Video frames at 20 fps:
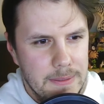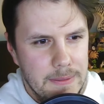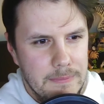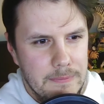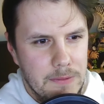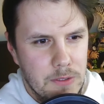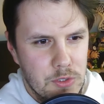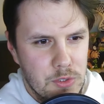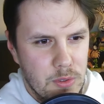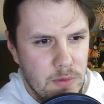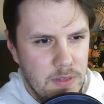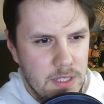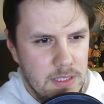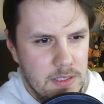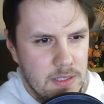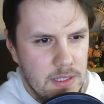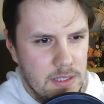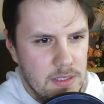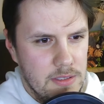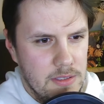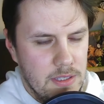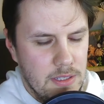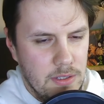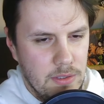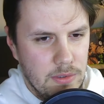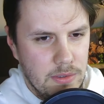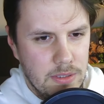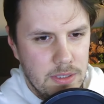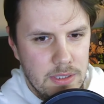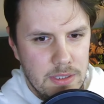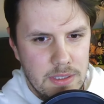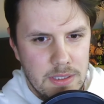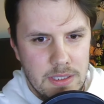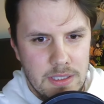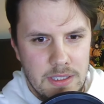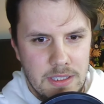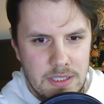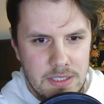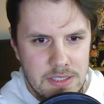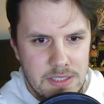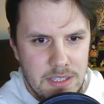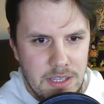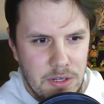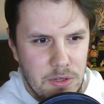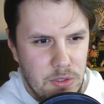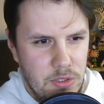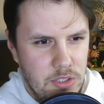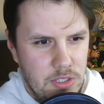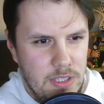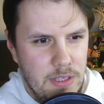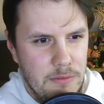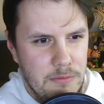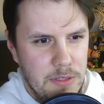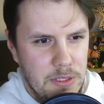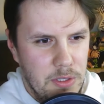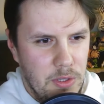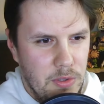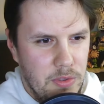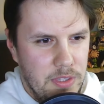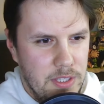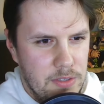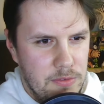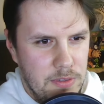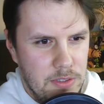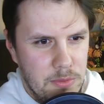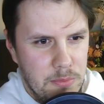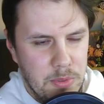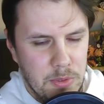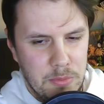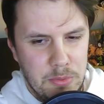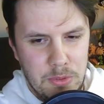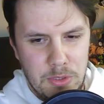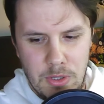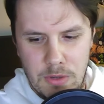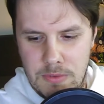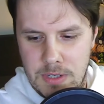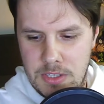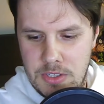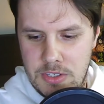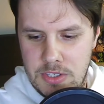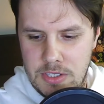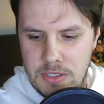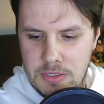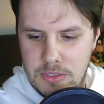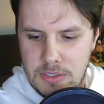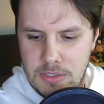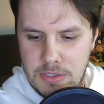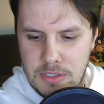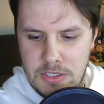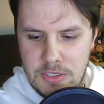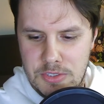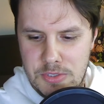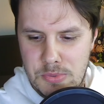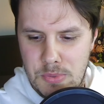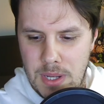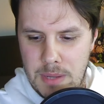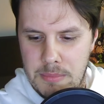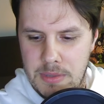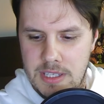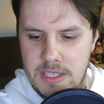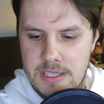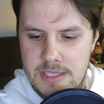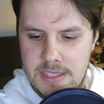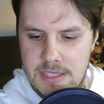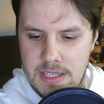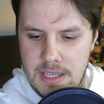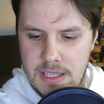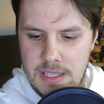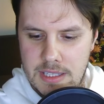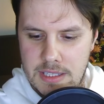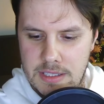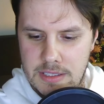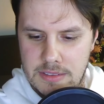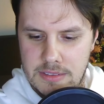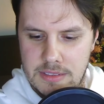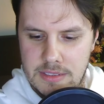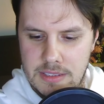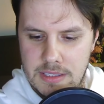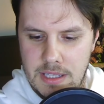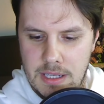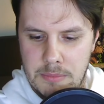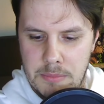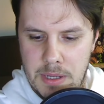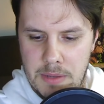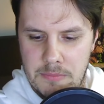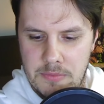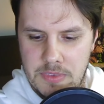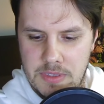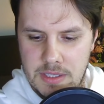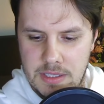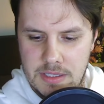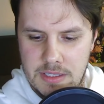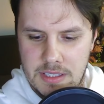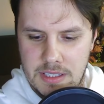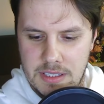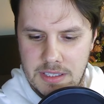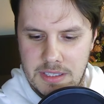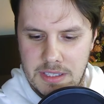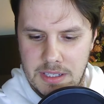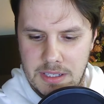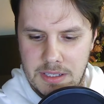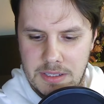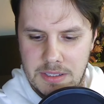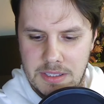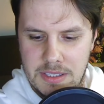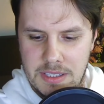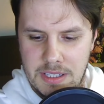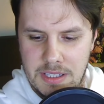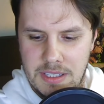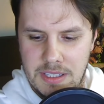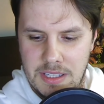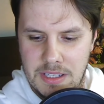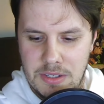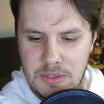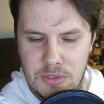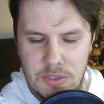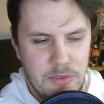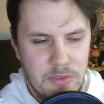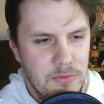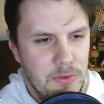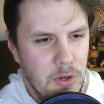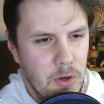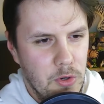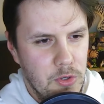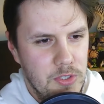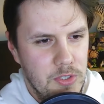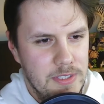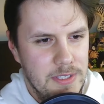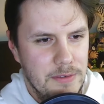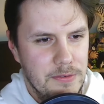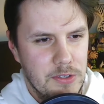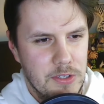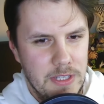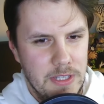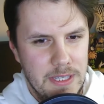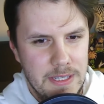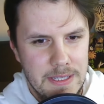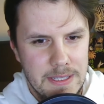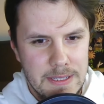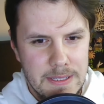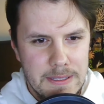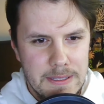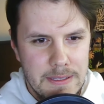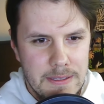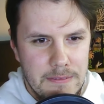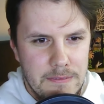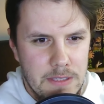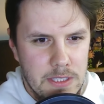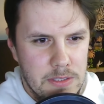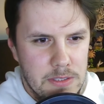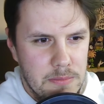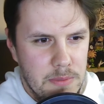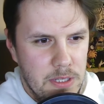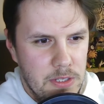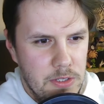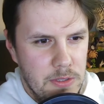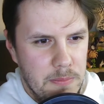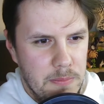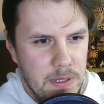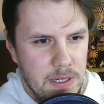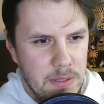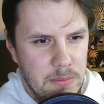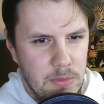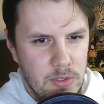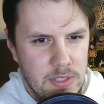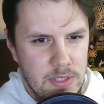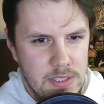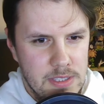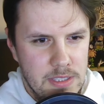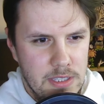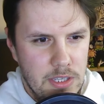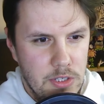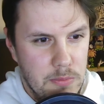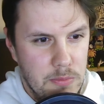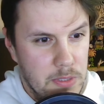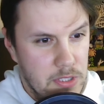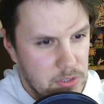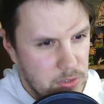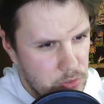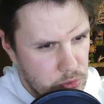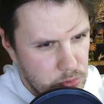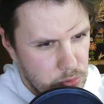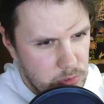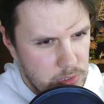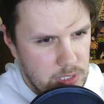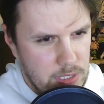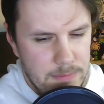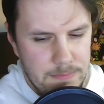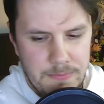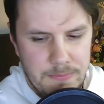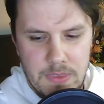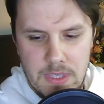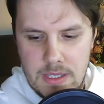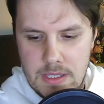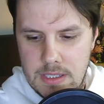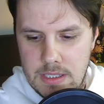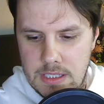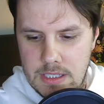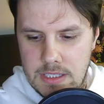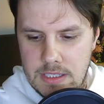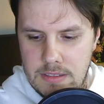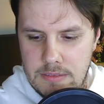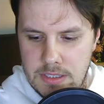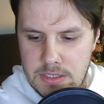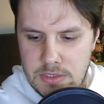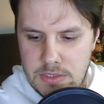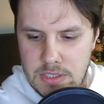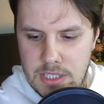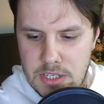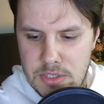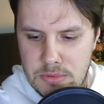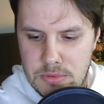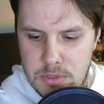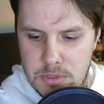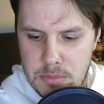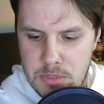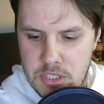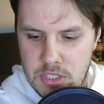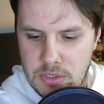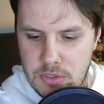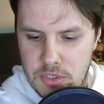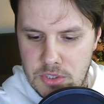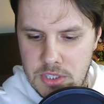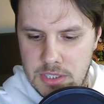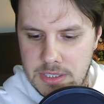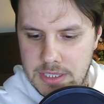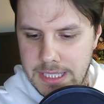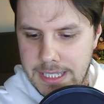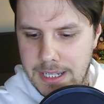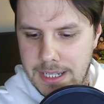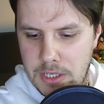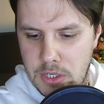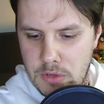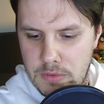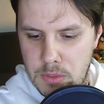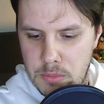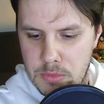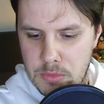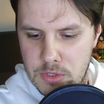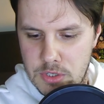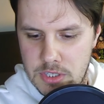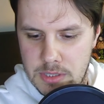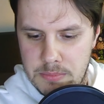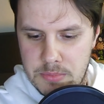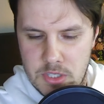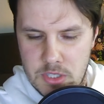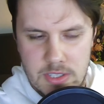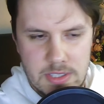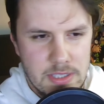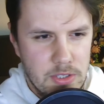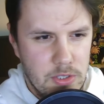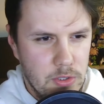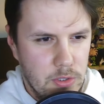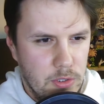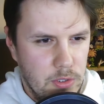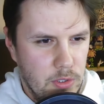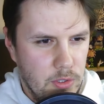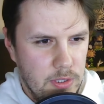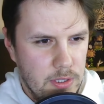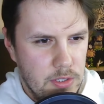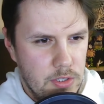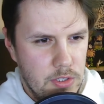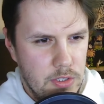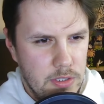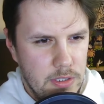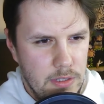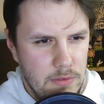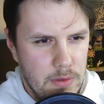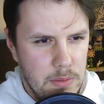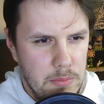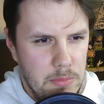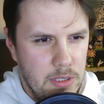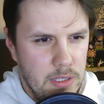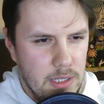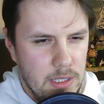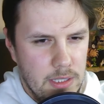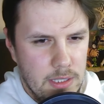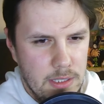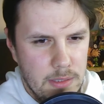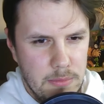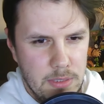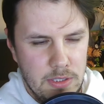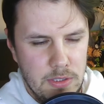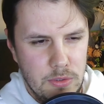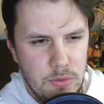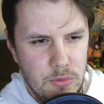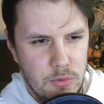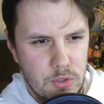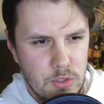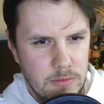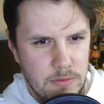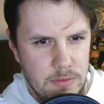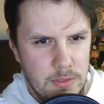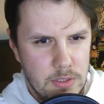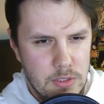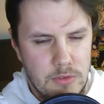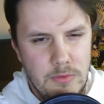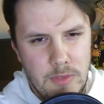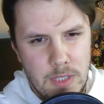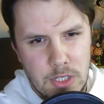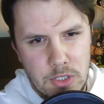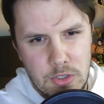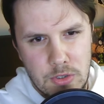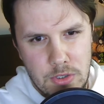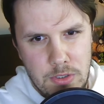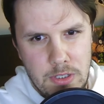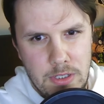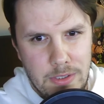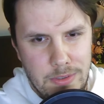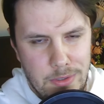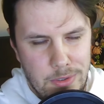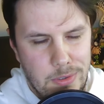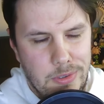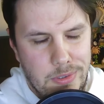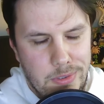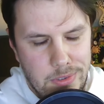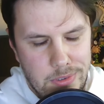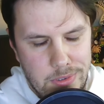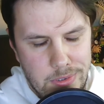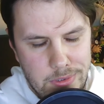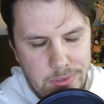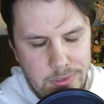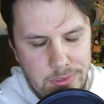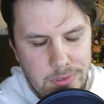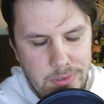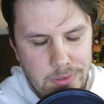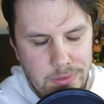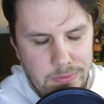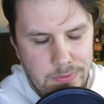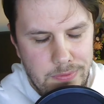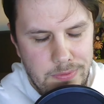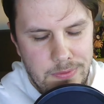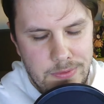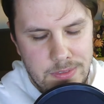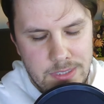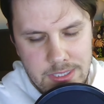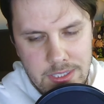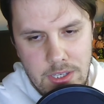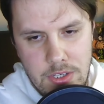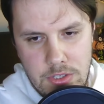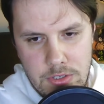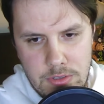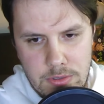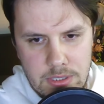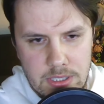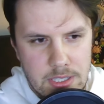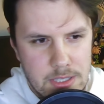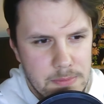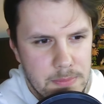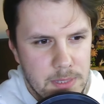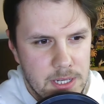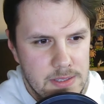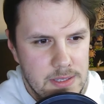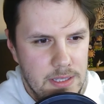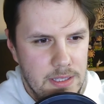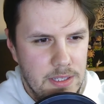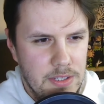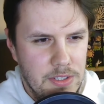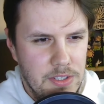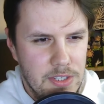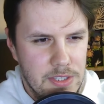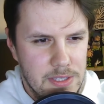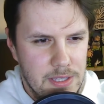To człowiek tak z tego yy, chce jakoś tam wyglądać, wiesz, podbudować się, no trochę to słabe jest, no ale tak mam, tak, tak, tak, tak jakoś wychodzi zawsze, nie? Więc będzie parę moich zdjęć bez koszulki, e, więc od razu, żeby się ktoś nie triggerował, może przestać oglądać, nie wiem ile, ale chyba niedużo. Znaczy większość e, o, y, zdjęć które z Brazylii, gdzie jest